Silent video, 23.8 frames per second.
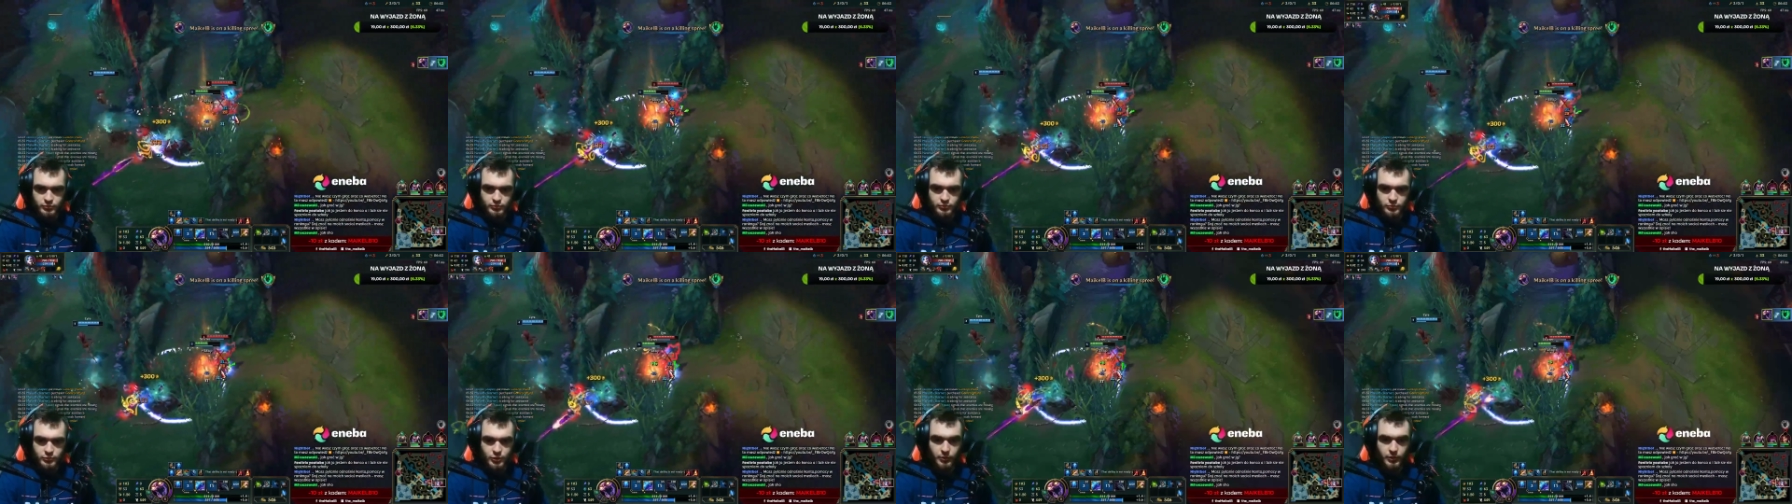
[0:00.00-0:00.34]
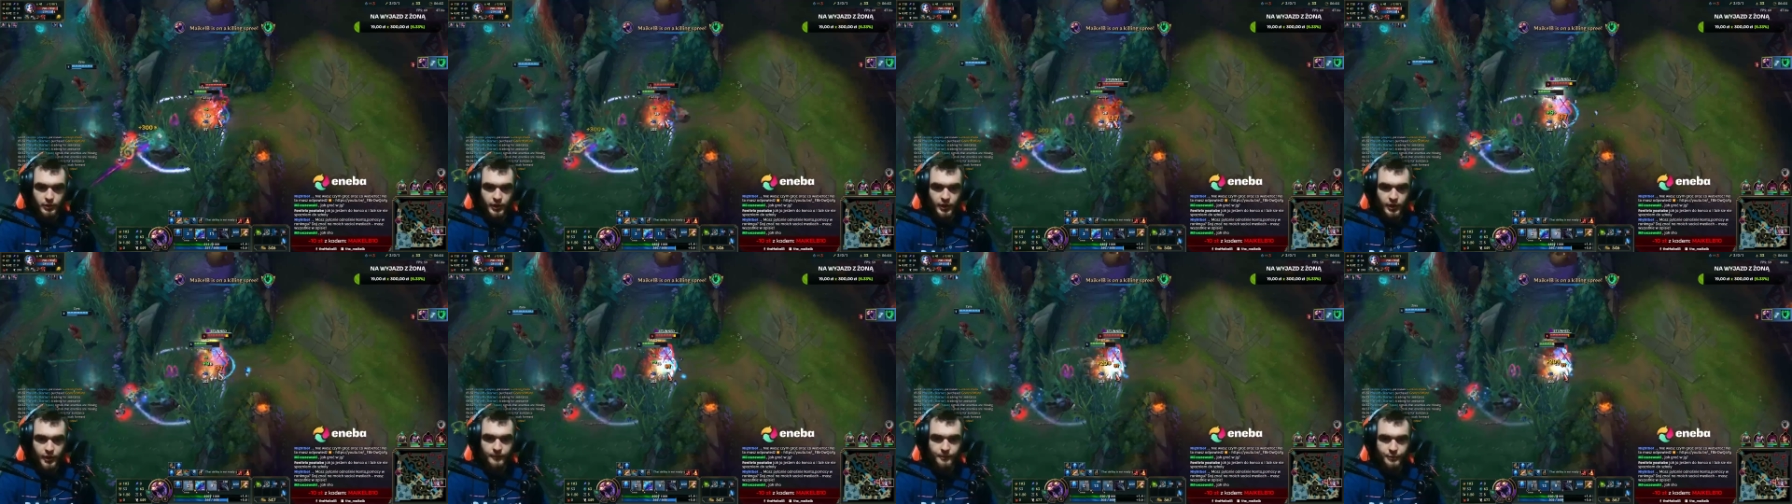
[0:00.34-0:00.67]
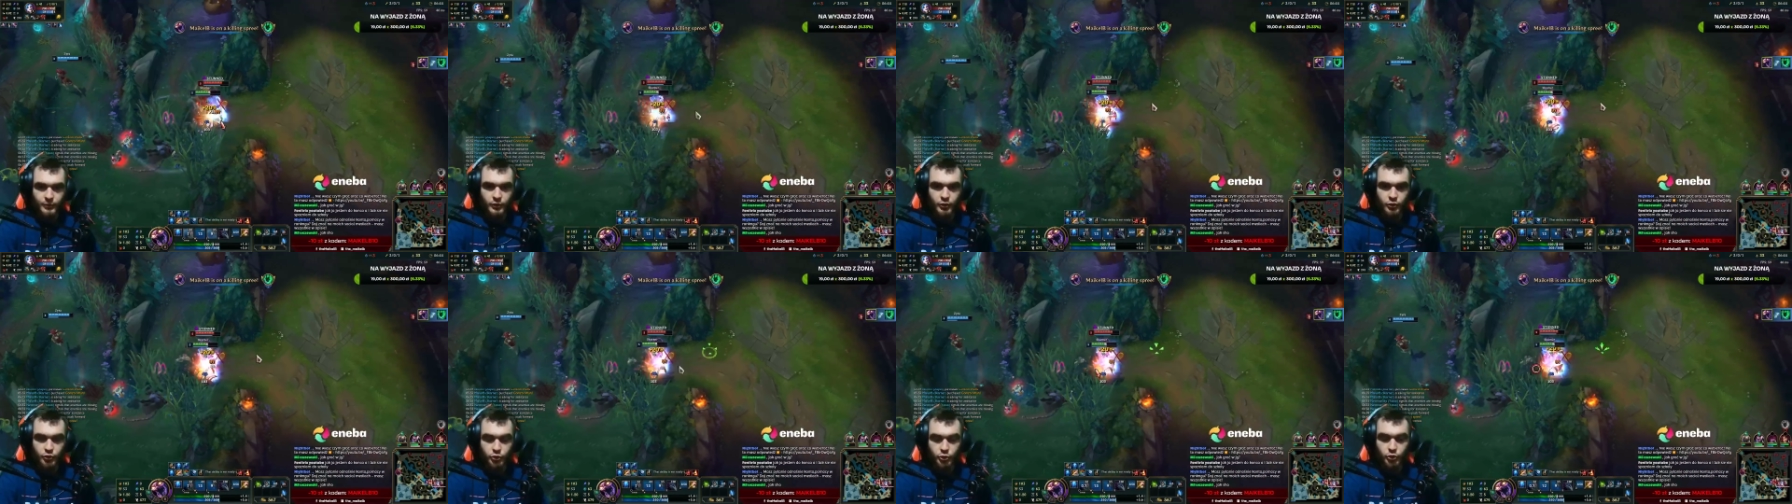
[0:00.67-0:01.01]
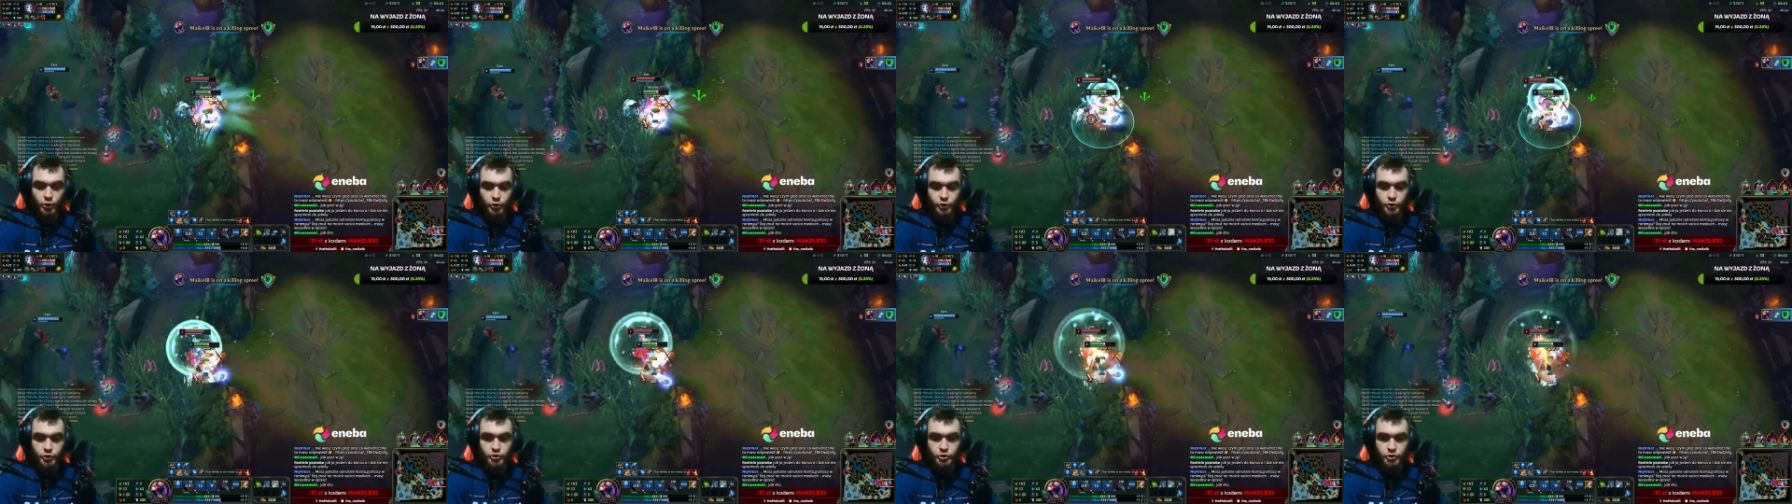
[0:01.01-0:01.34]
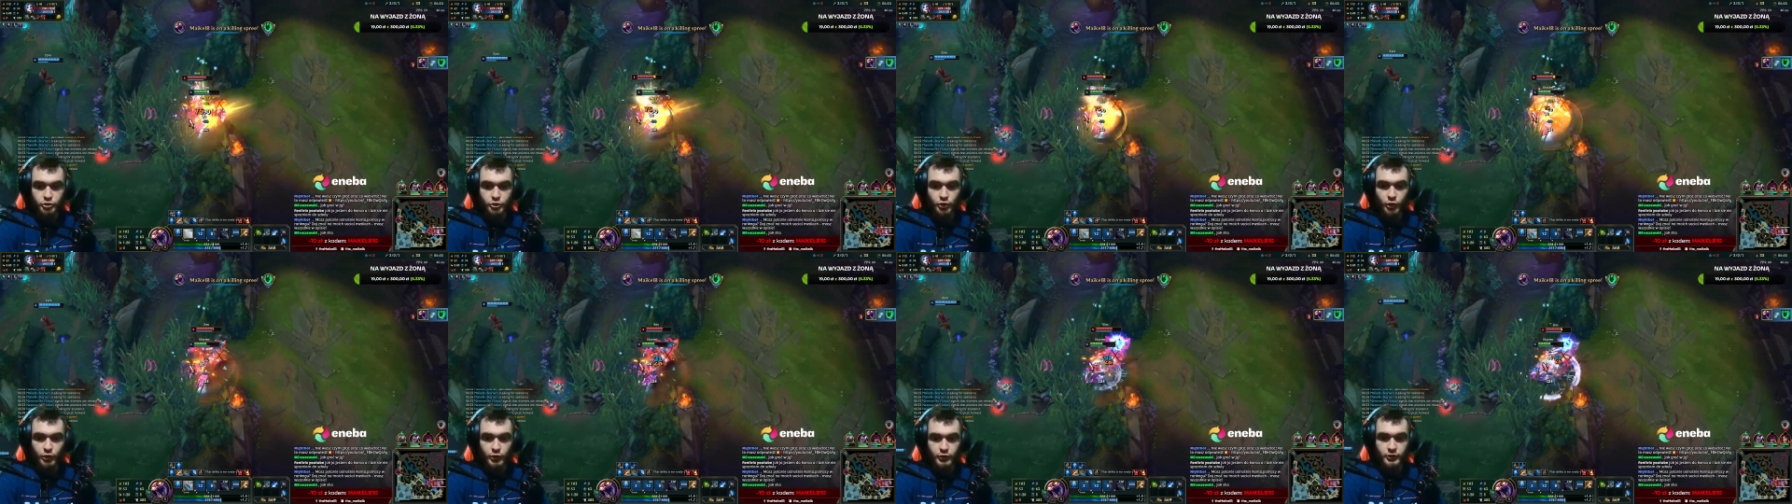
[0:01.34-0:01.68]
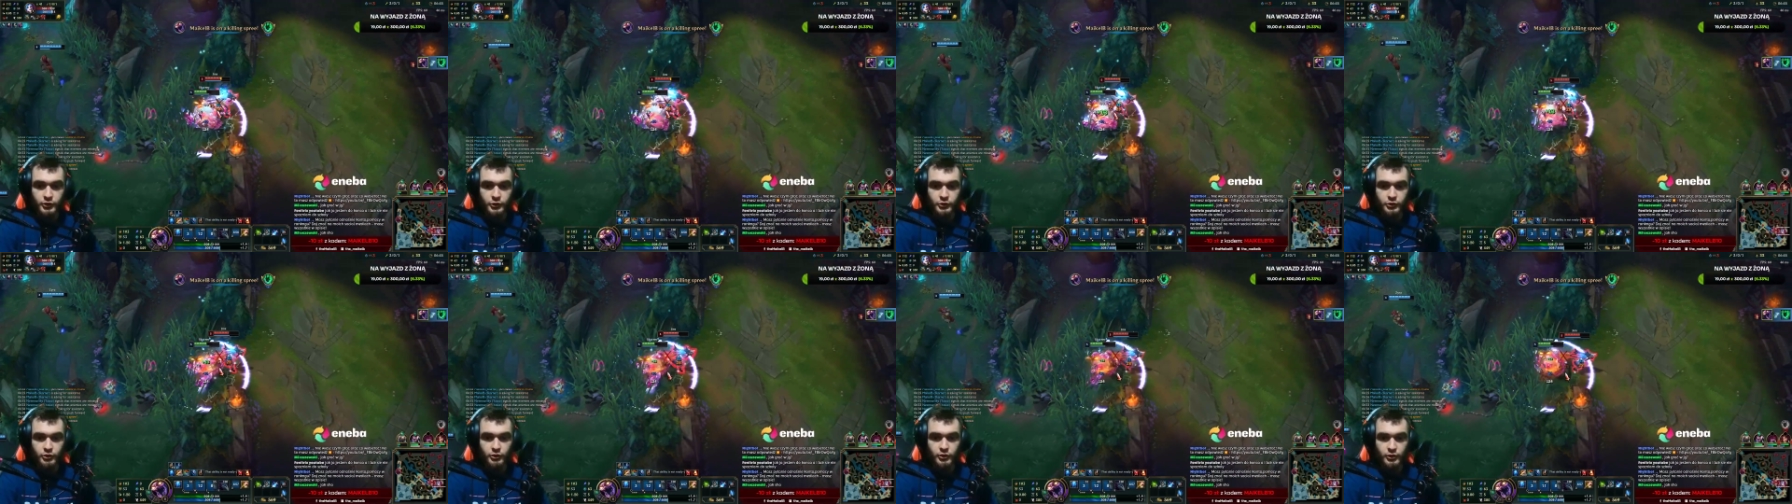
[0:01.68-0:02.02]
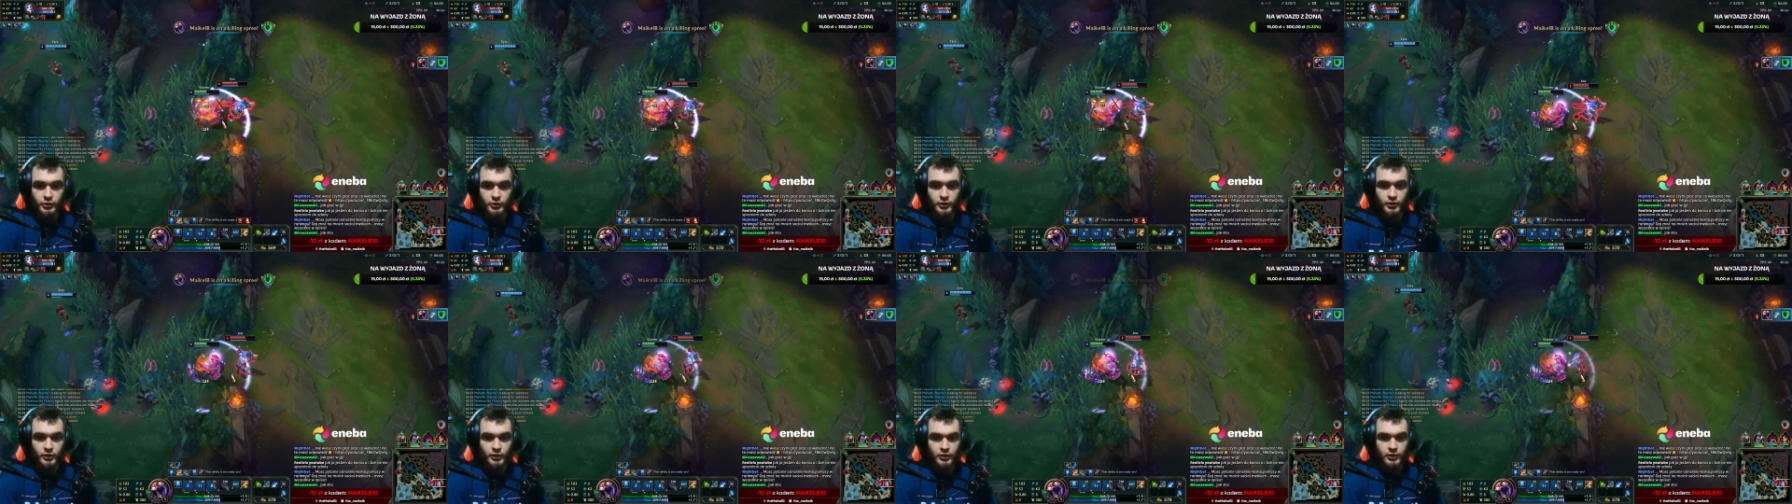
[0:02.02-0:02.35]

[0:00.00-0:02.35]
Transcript: Dobra. Joki skorny, ty!